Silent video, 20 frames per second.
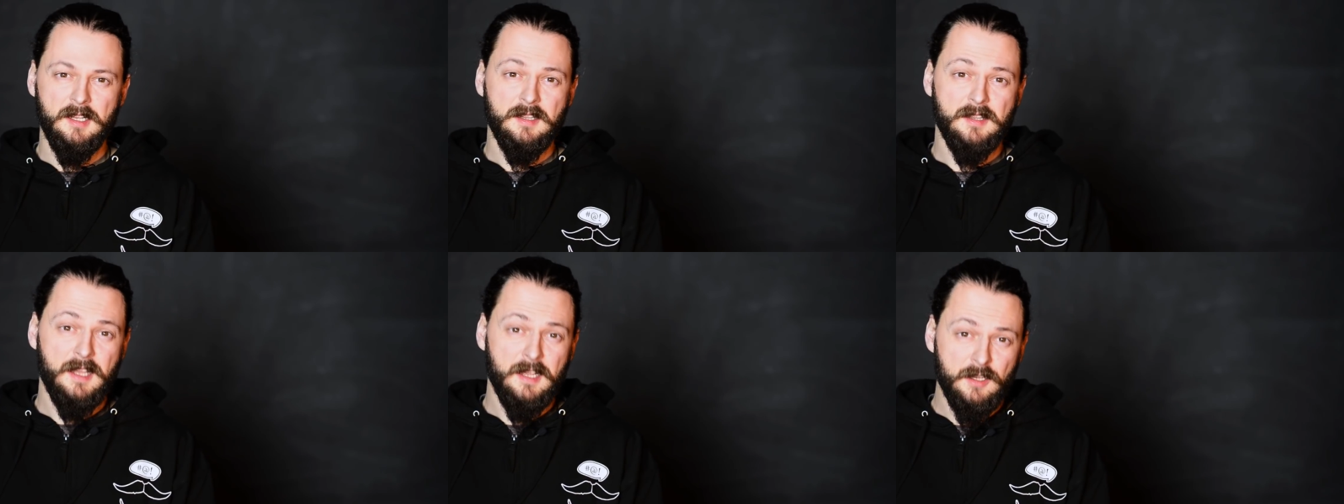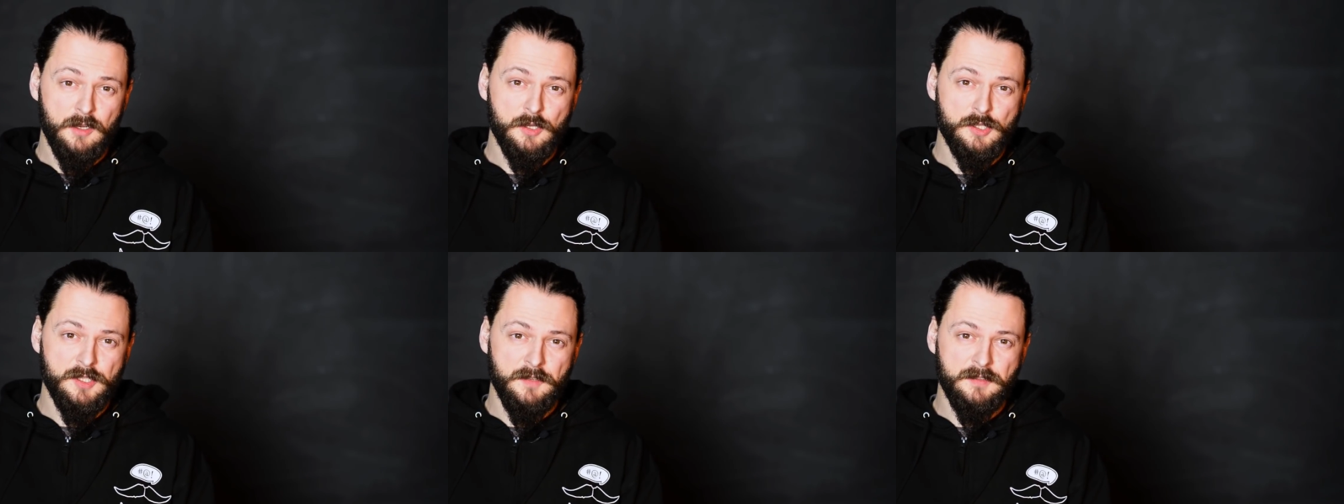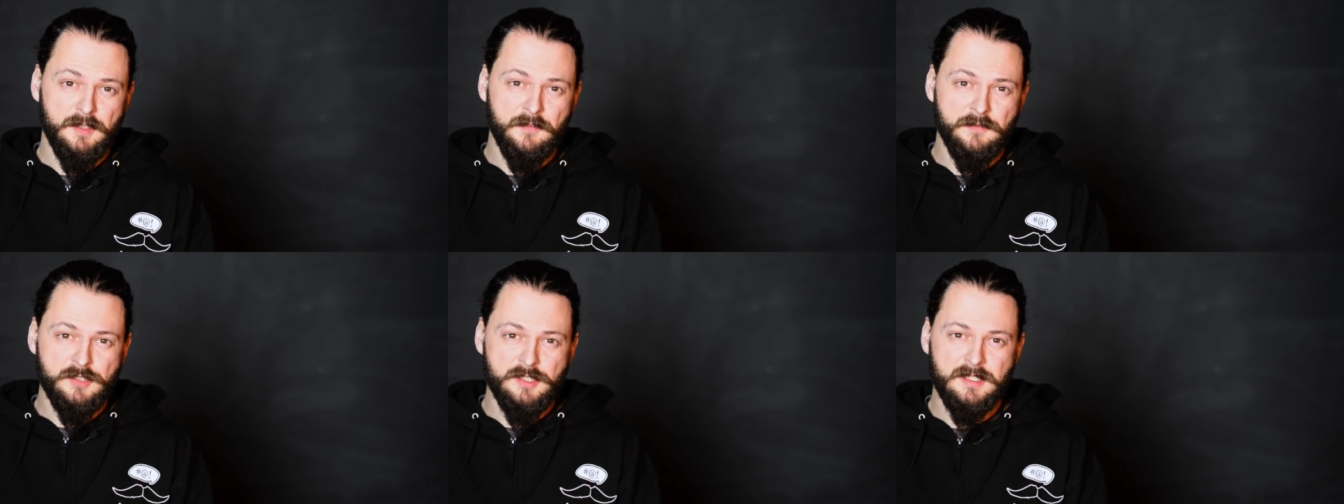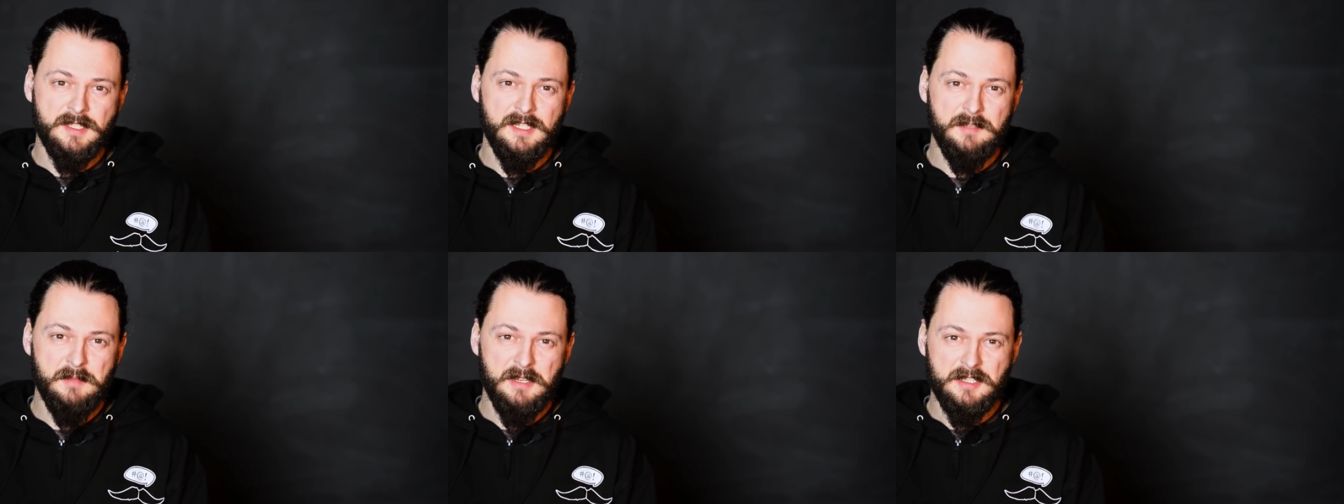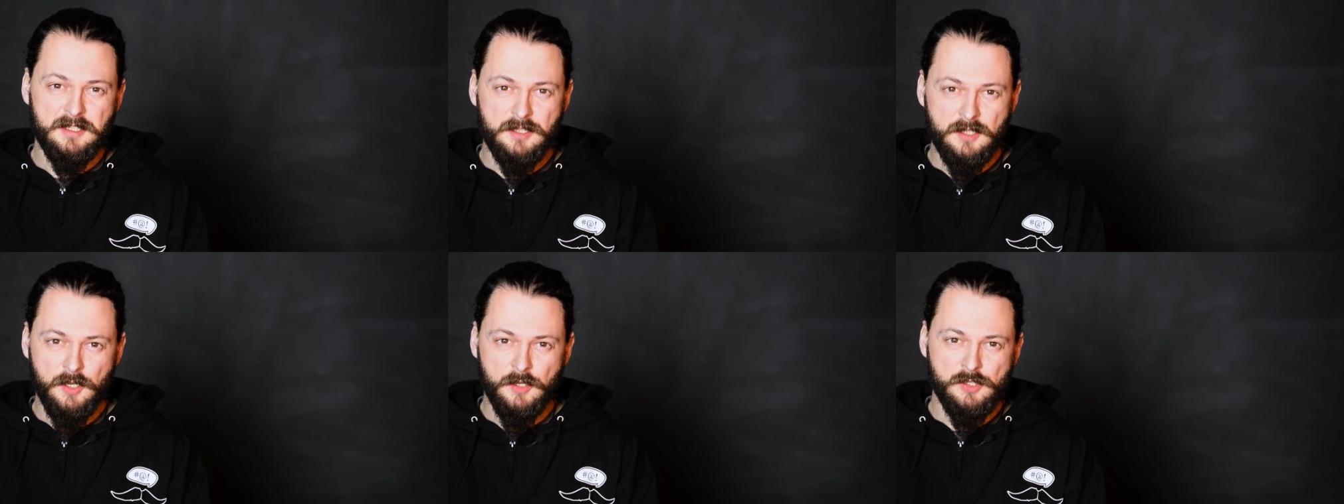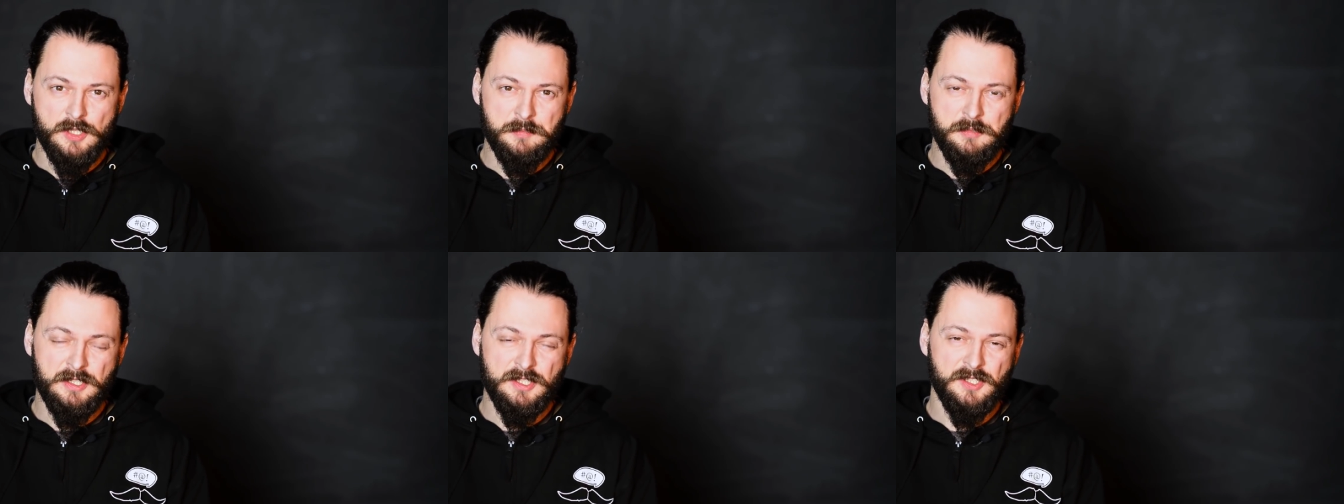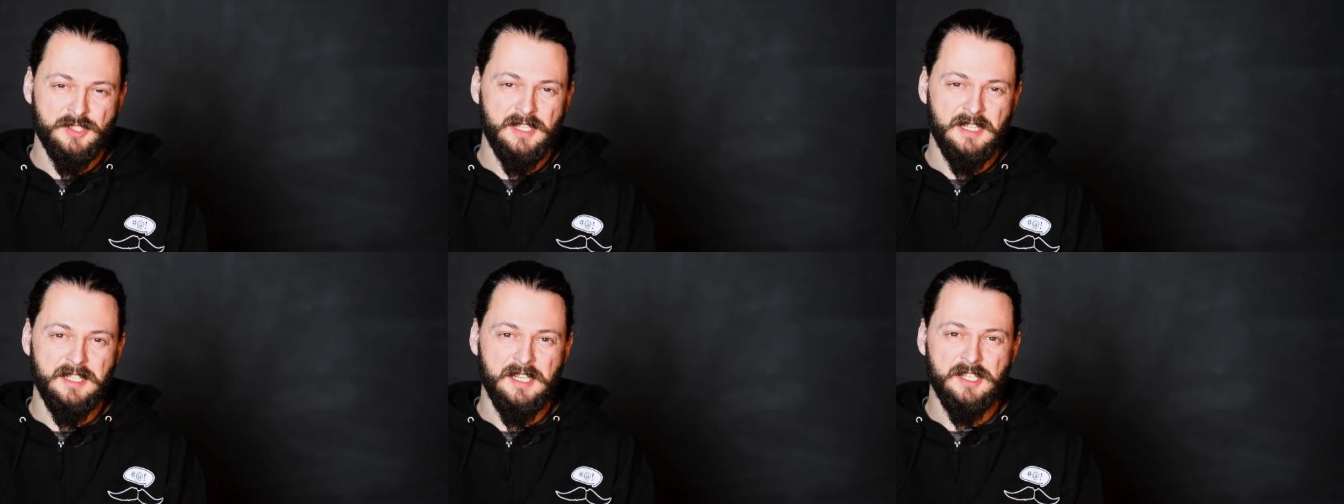Najgorsze w tym wszystkim jest to, że
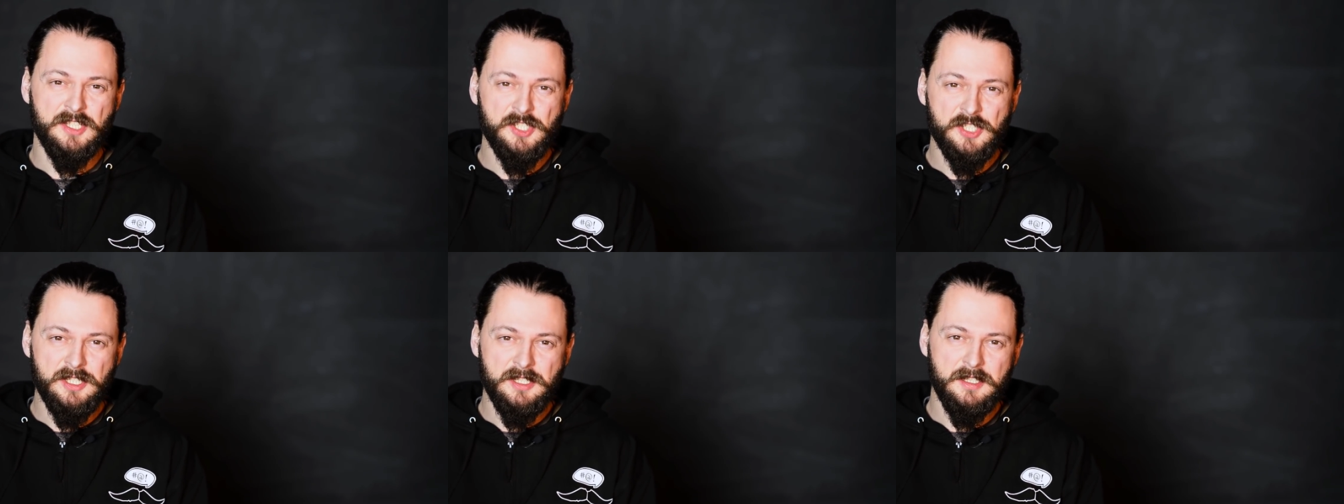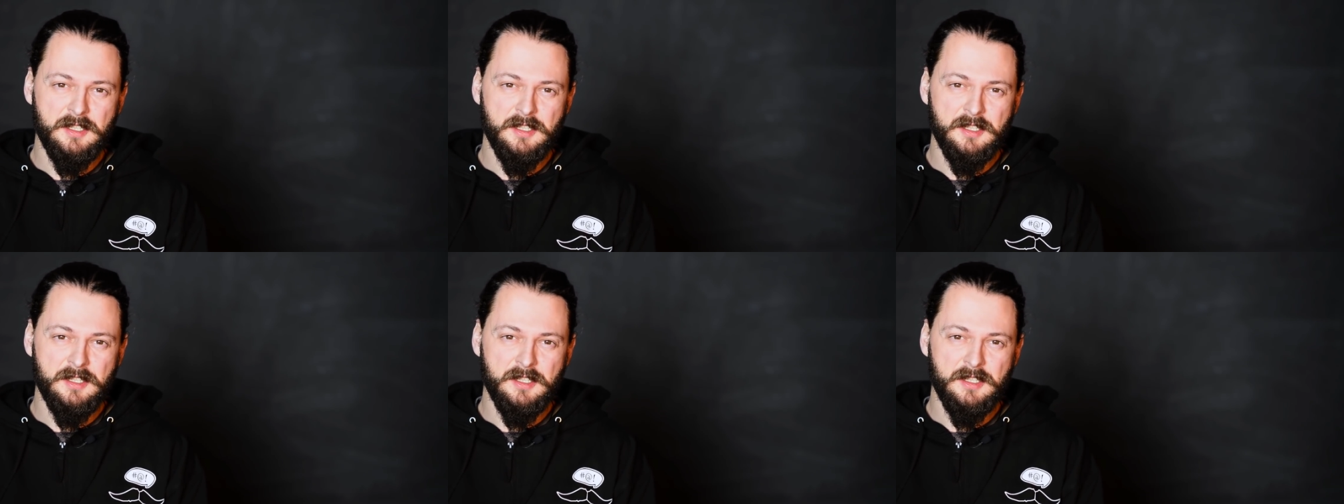przez ostatnie 3